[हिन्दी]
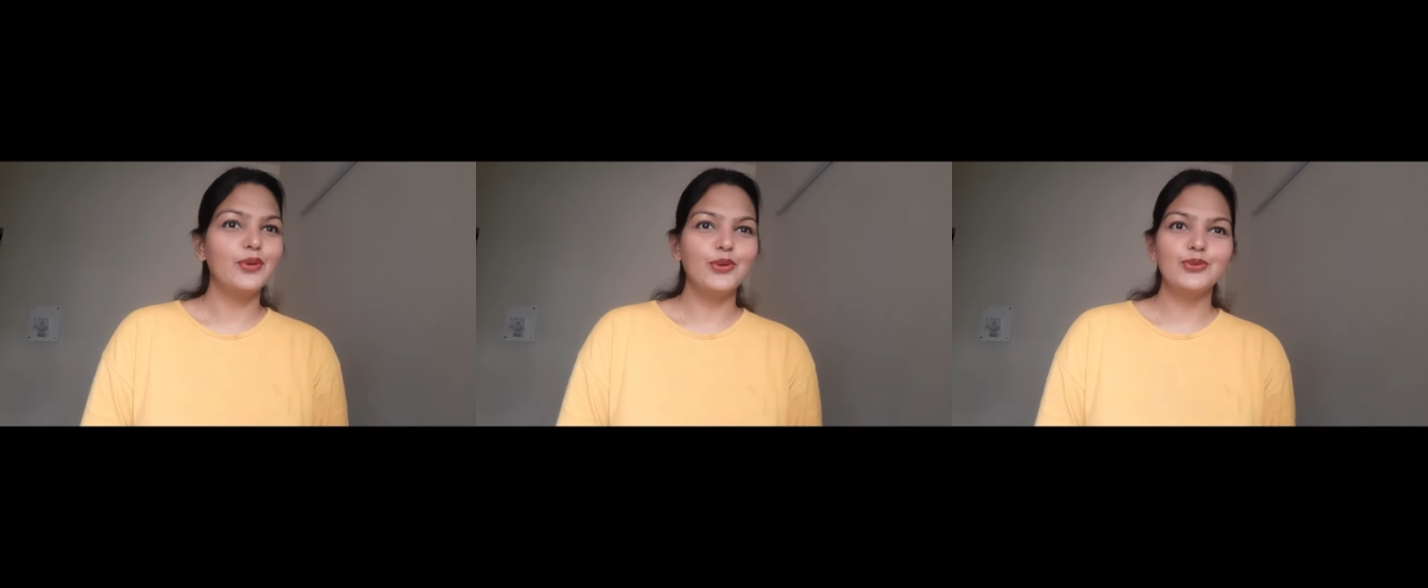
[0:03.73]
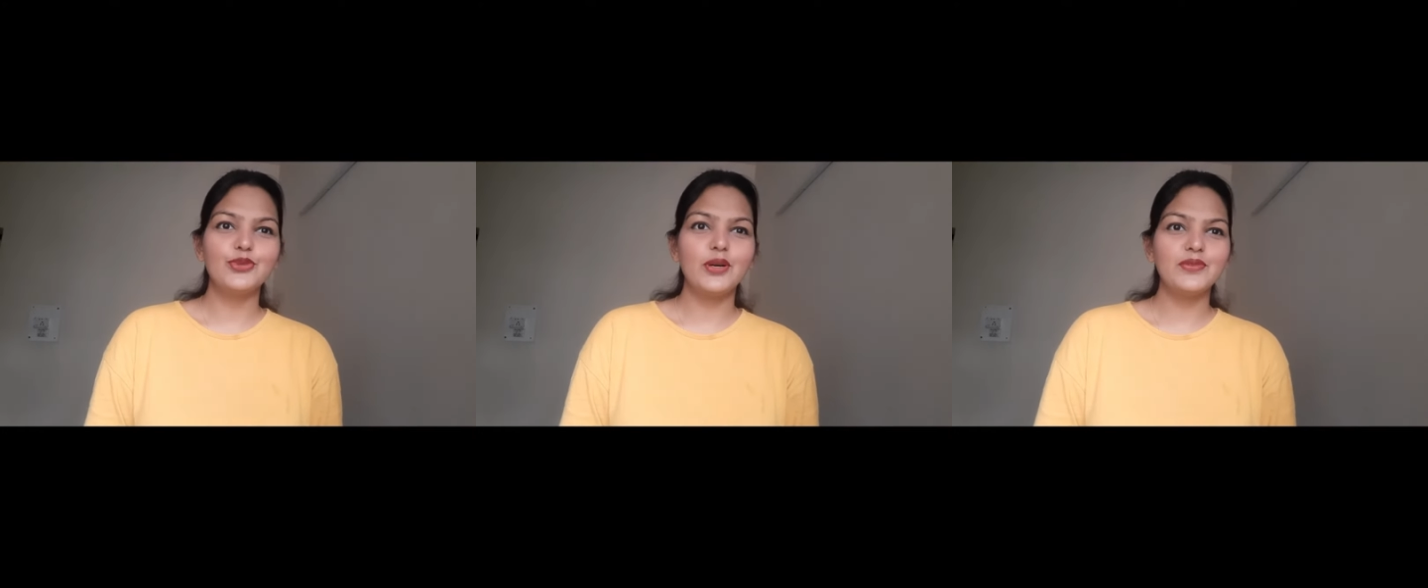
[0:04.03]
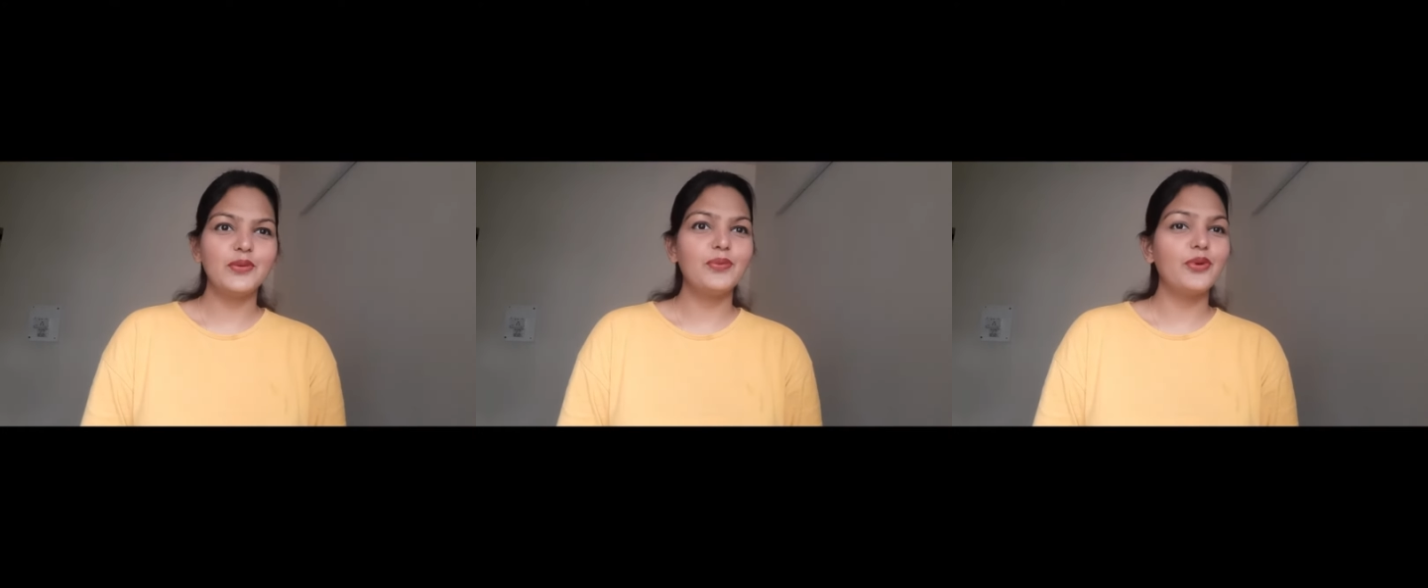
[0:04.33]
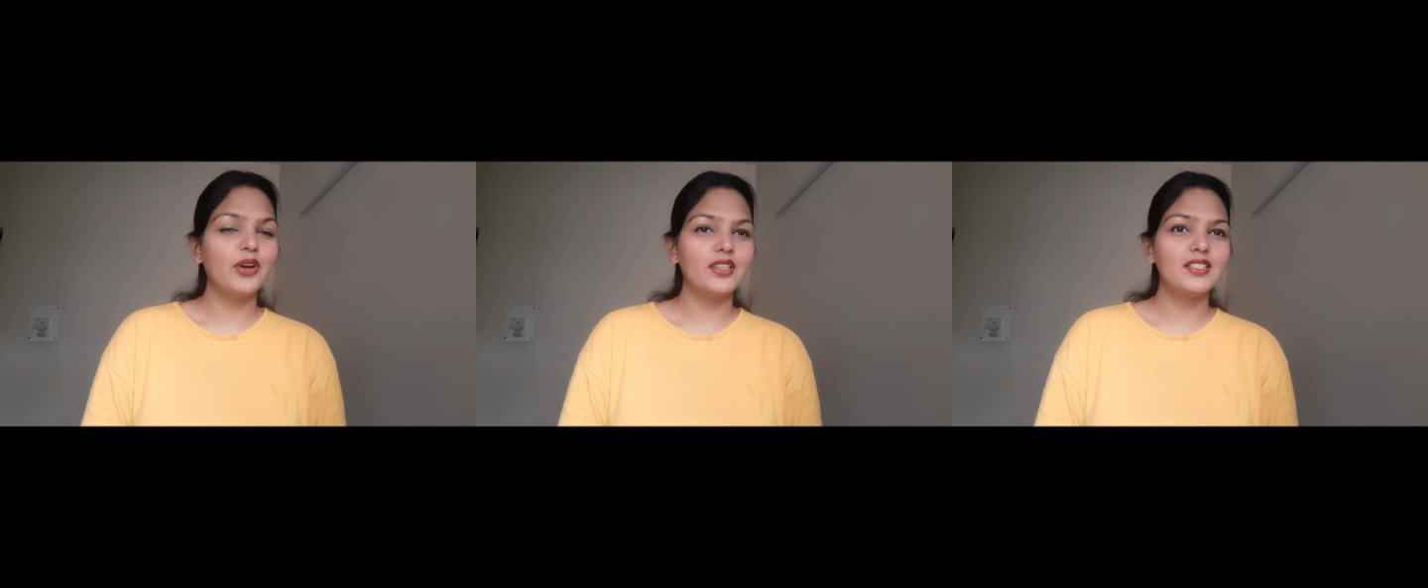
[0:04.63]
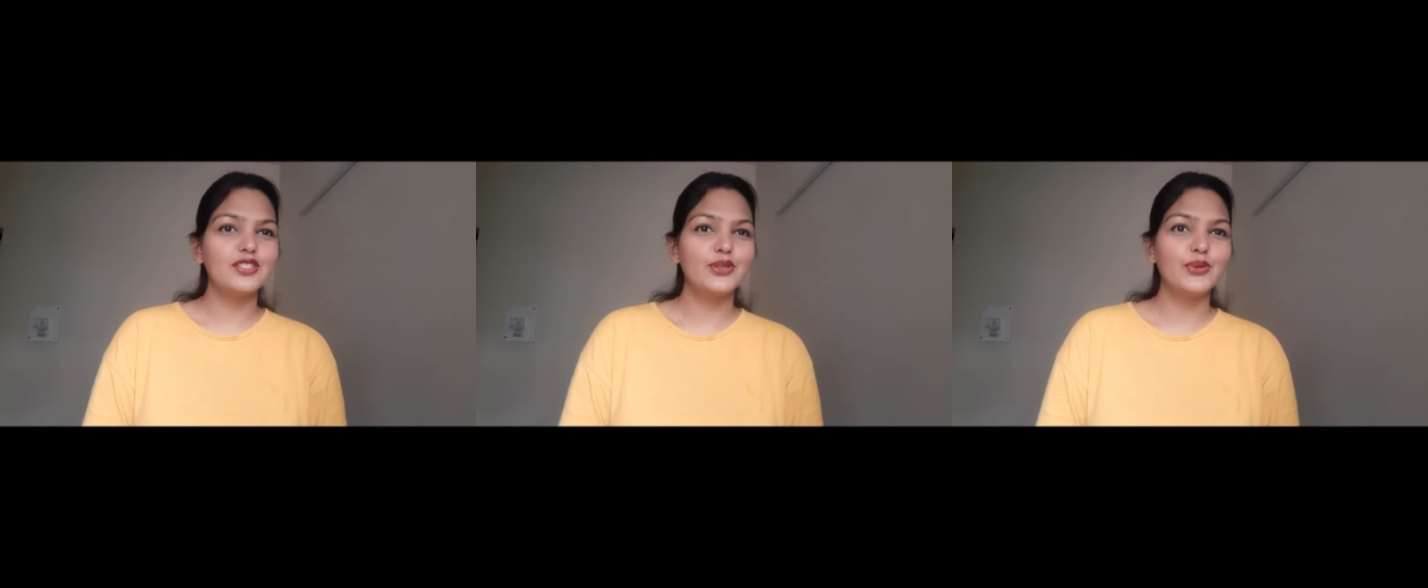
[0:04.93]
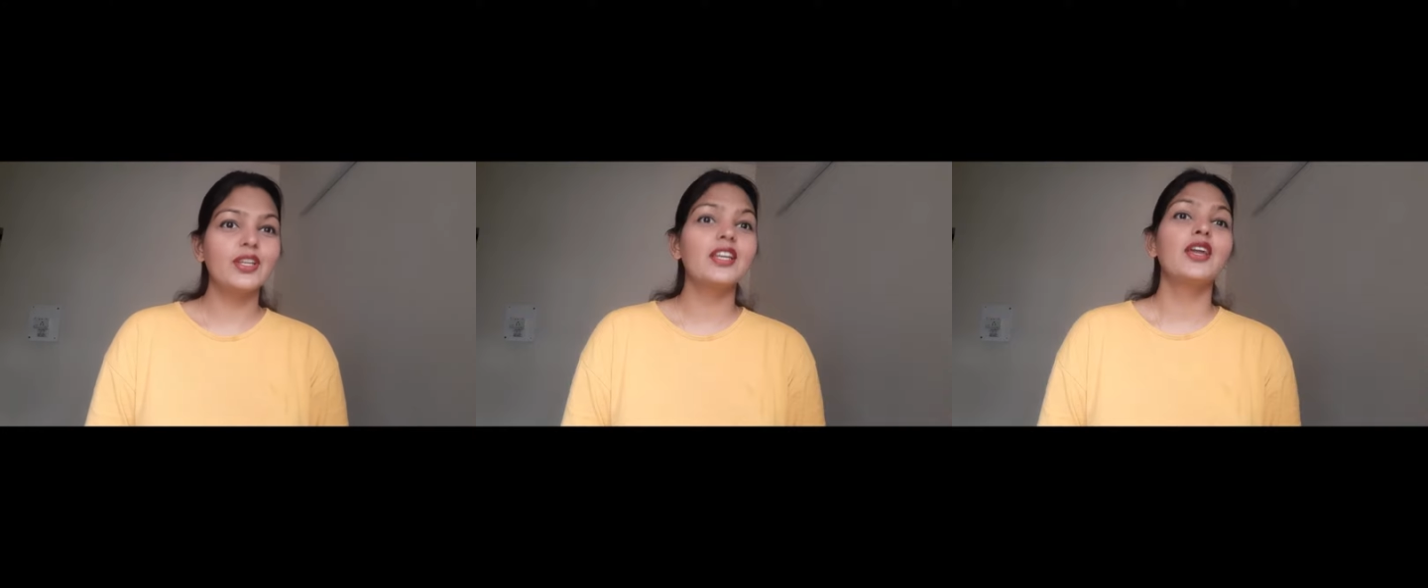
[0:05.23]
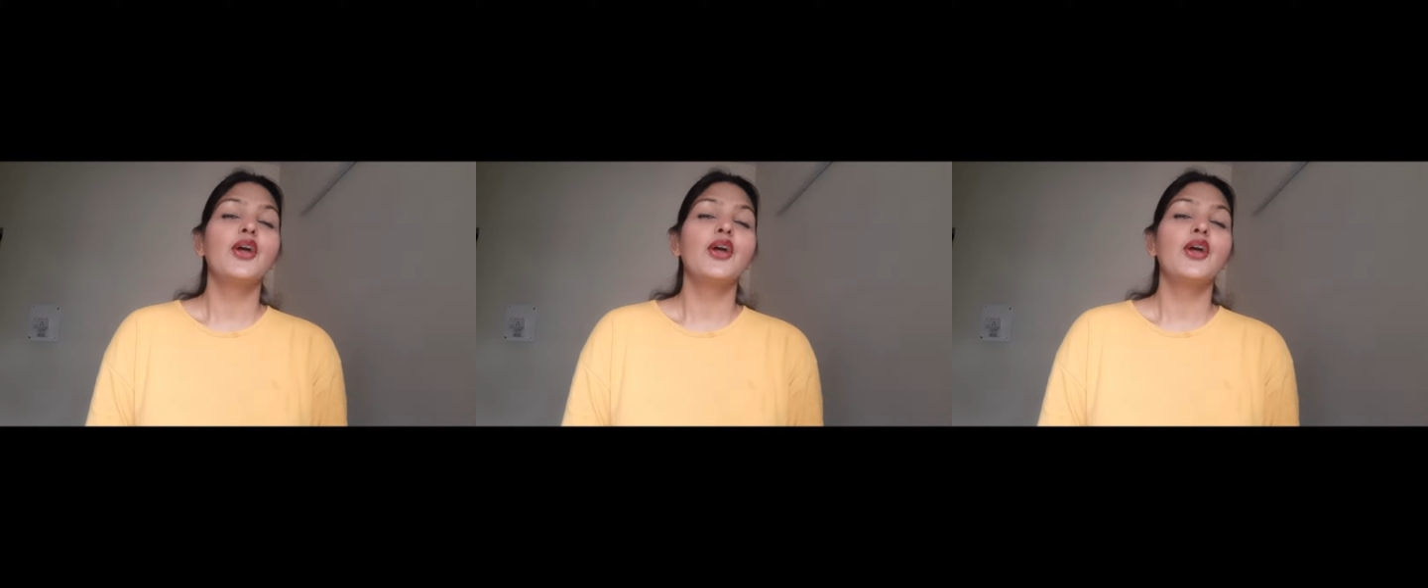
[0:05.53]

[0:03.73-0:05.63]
होप सो आप सब बहुत अच्छे होंगे